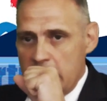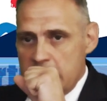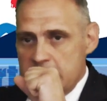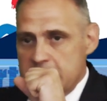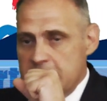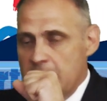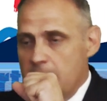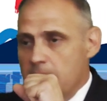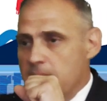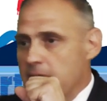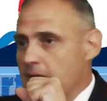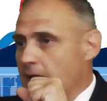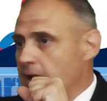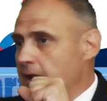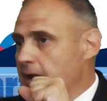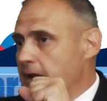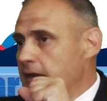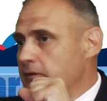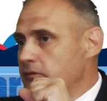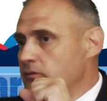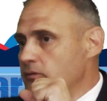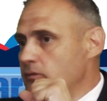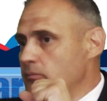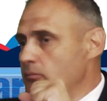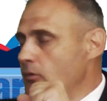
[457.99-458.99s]
J'aime bien les
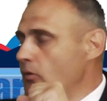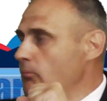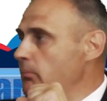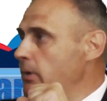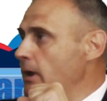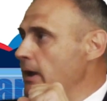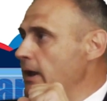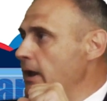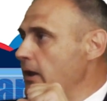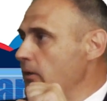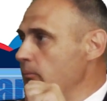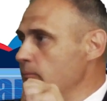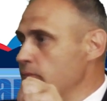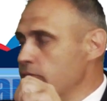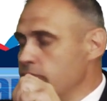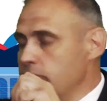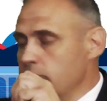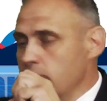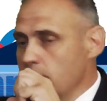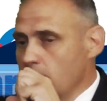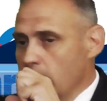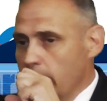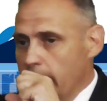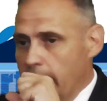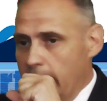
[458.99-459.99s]
raisonnements par
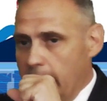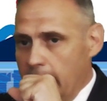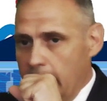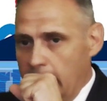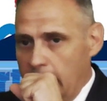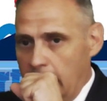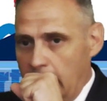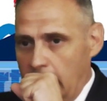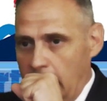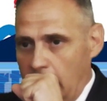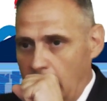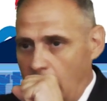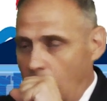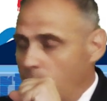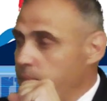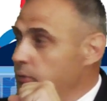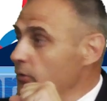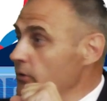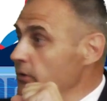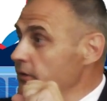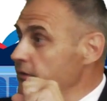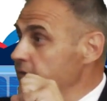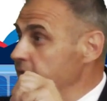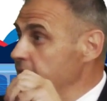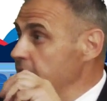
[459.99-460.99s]
l'absurde. En
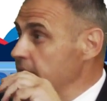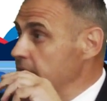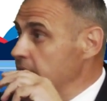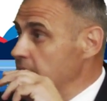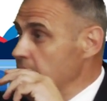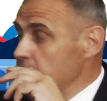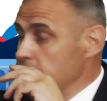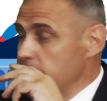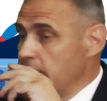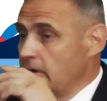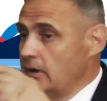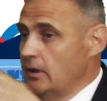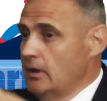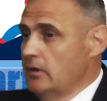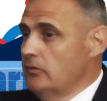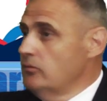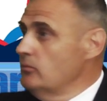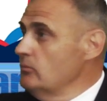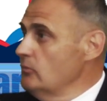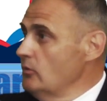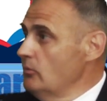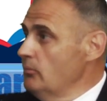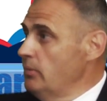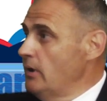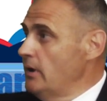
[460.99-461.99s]
politique, vous savez, les
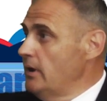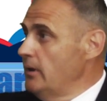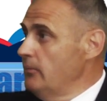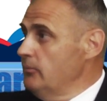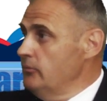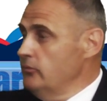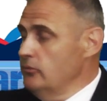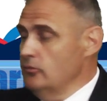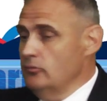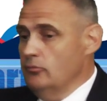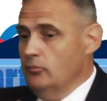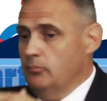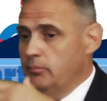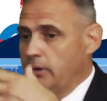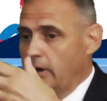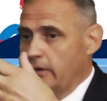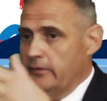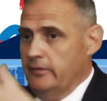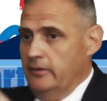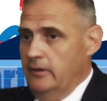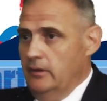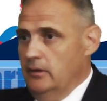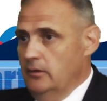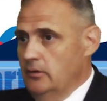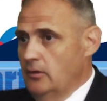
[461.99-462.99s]
raisonnements par l'absurde, vous
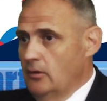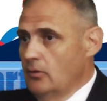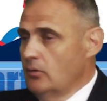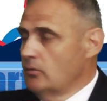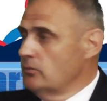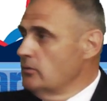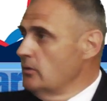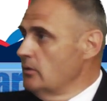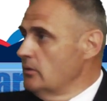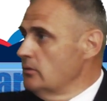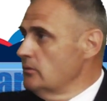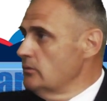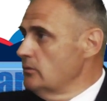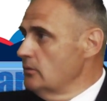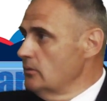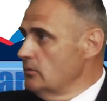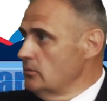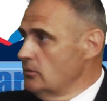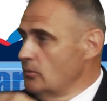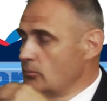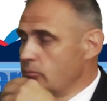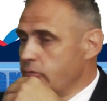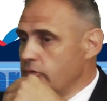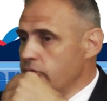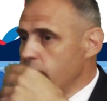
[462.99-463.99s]
partez
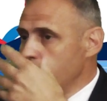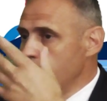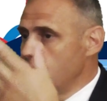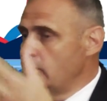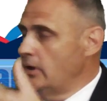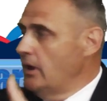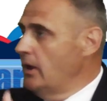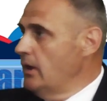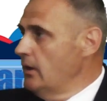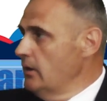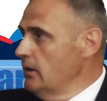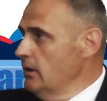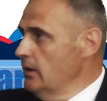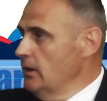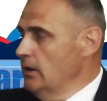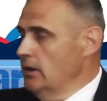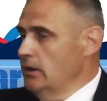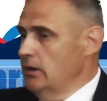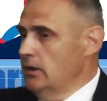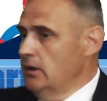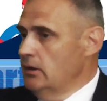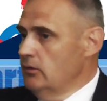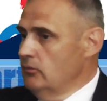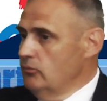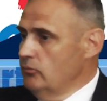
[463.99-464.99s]
d'un postulat
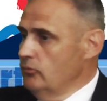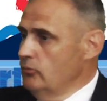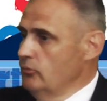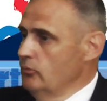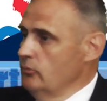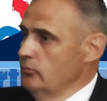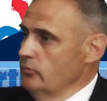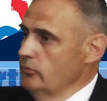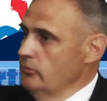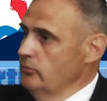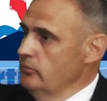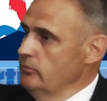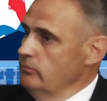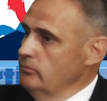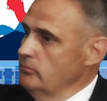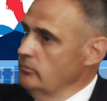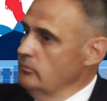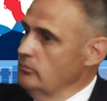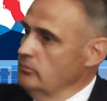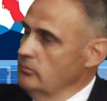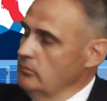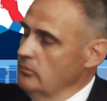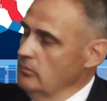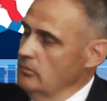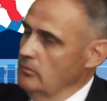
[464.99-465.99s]
et vous
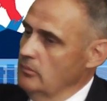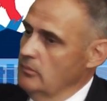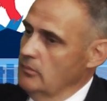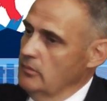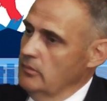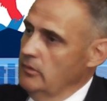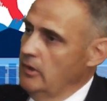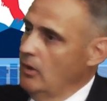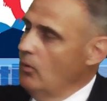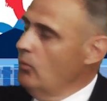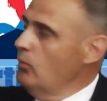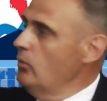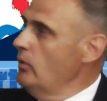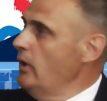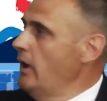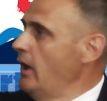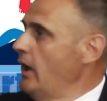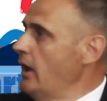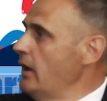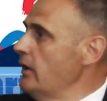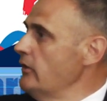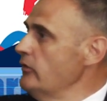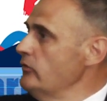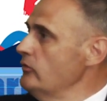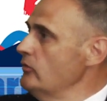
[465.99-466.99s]
déroulez
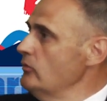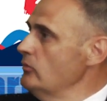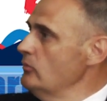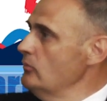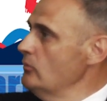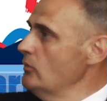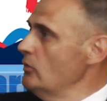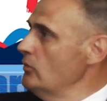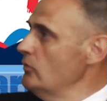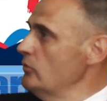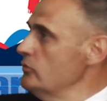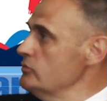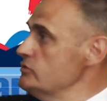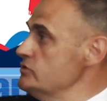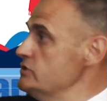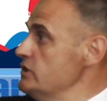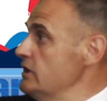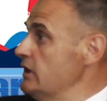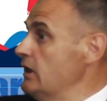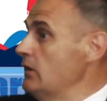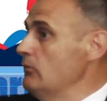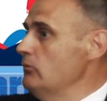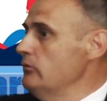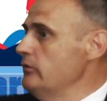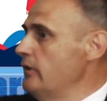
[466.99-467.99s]
un raisonnement
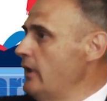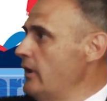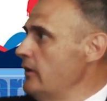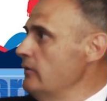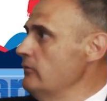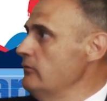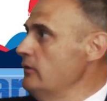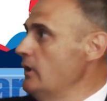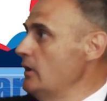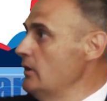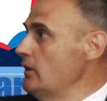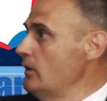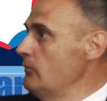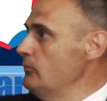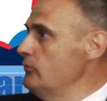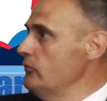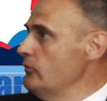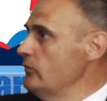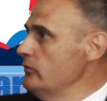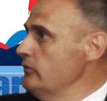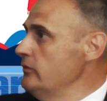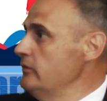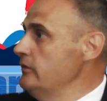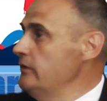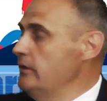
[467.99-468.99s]
logique et vous arrivez à une
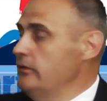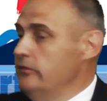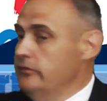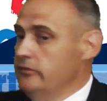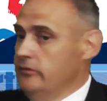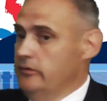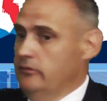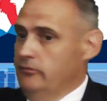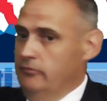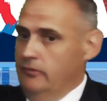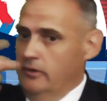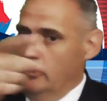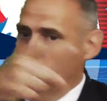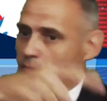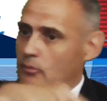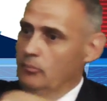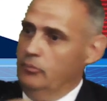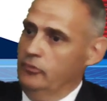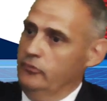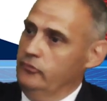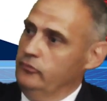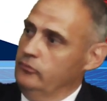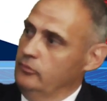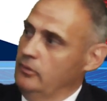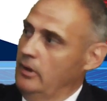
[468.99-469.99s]
absurdité, ce qui fait que le
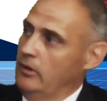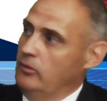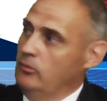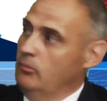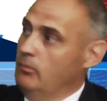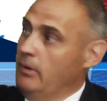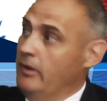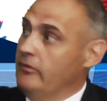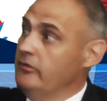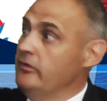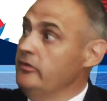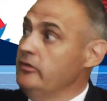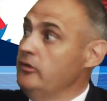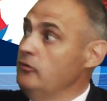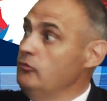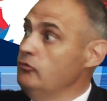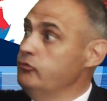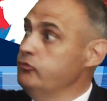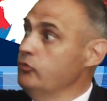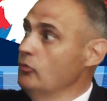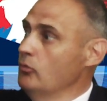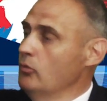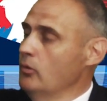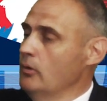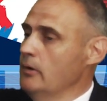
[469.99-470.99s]
postulat de base était
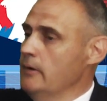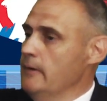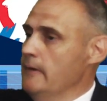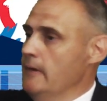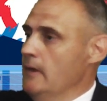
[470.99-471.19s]
faux.